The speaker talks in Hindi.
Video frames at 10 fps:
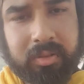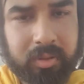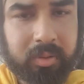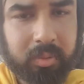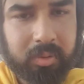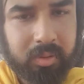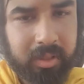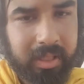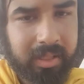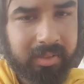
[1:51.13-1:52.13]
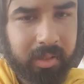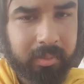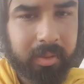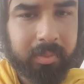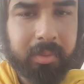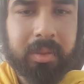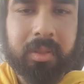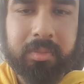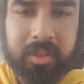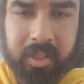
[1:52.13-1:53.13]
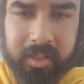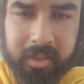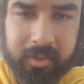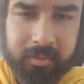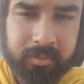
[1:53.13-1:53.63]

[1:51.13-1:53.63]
सत्युग ये समय में अभी हम चल रहे हैं